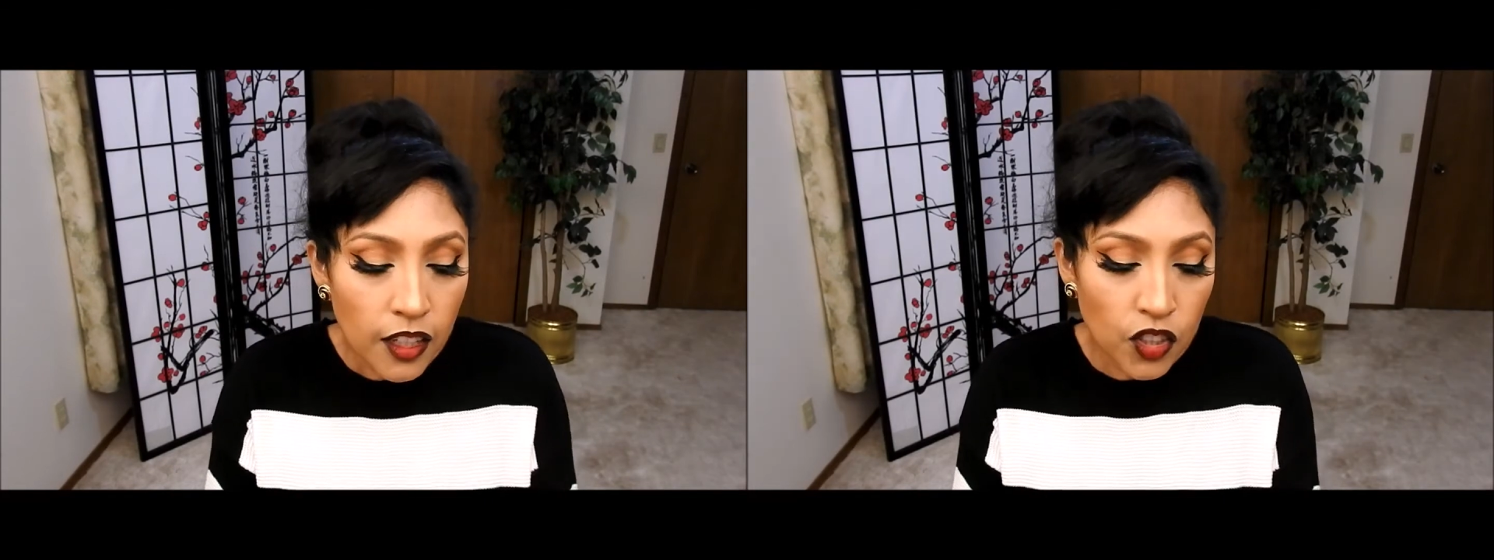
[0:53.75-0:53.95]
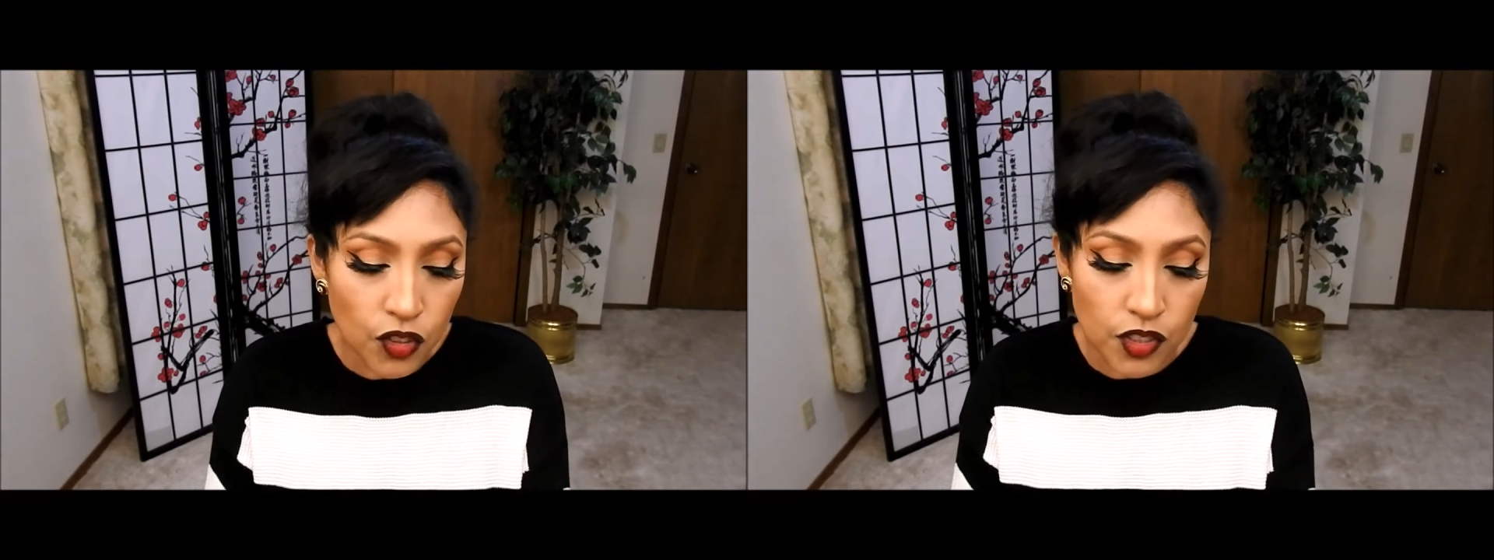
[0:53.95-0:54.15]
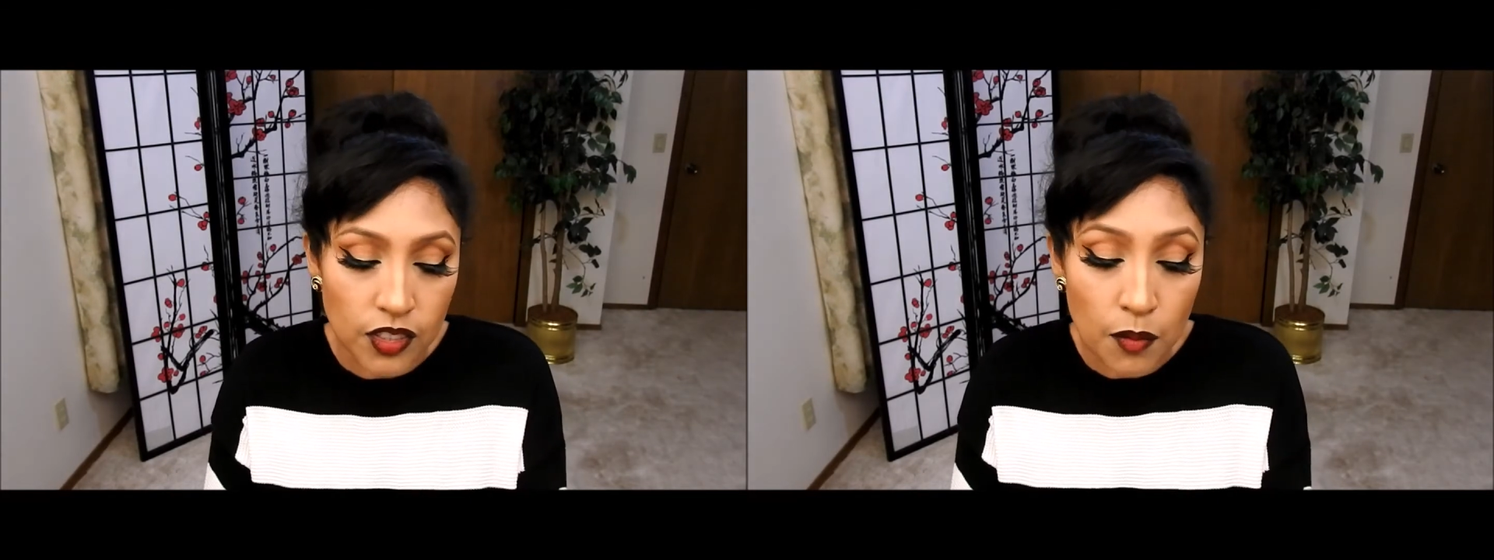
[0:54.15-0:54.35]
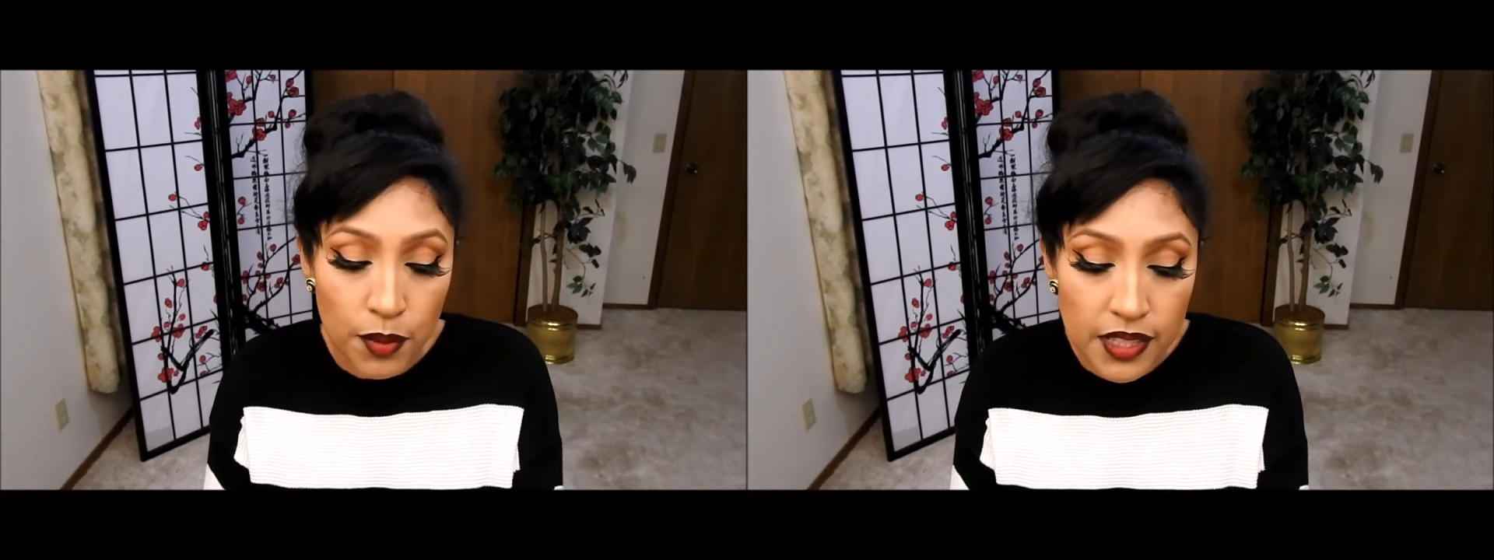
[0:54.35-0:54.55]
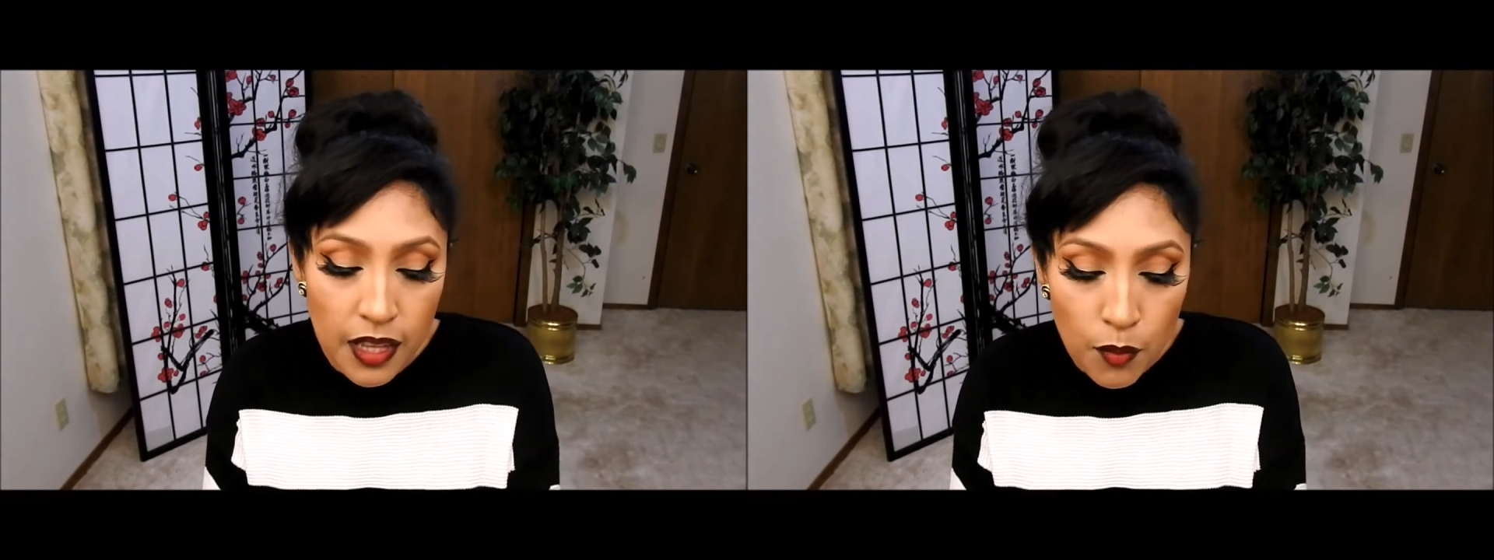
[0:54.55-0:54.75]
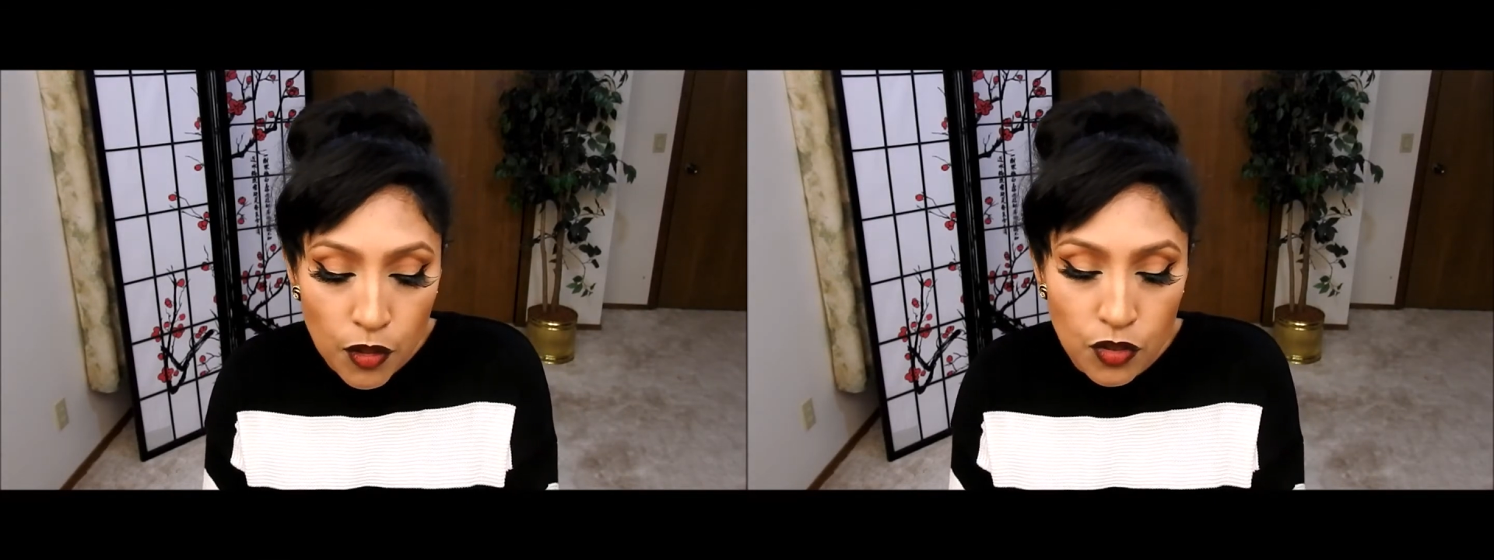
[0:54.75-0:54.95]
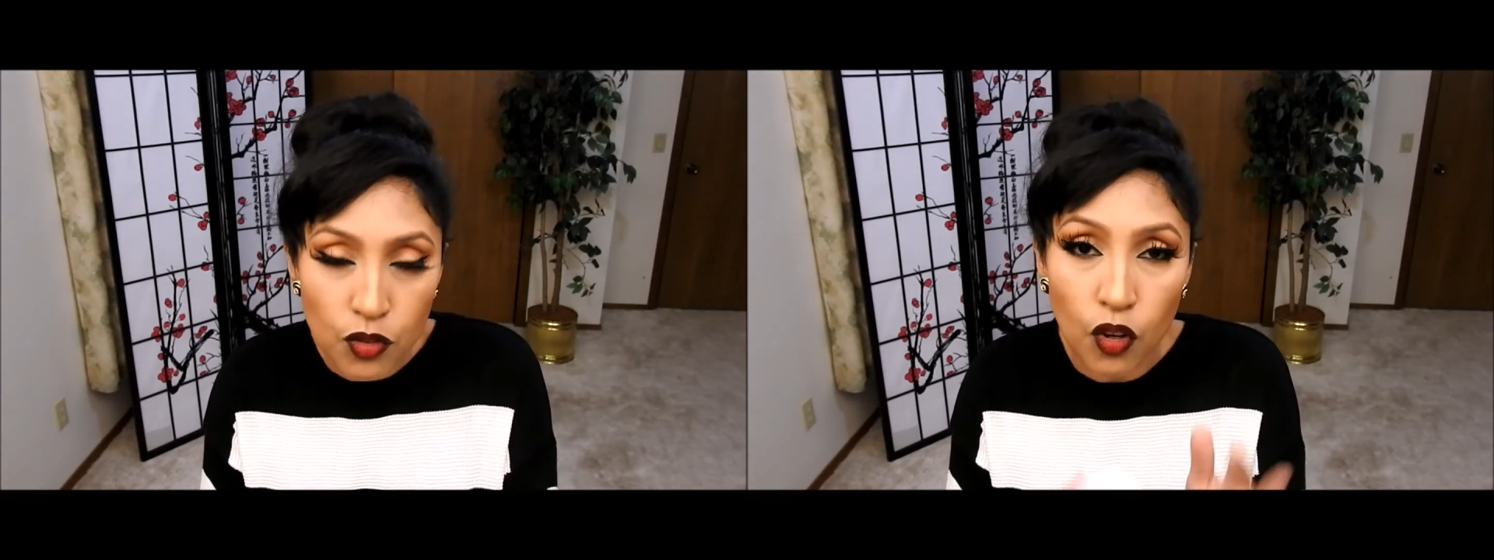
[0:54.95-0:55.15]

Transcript: Entonces, empecemos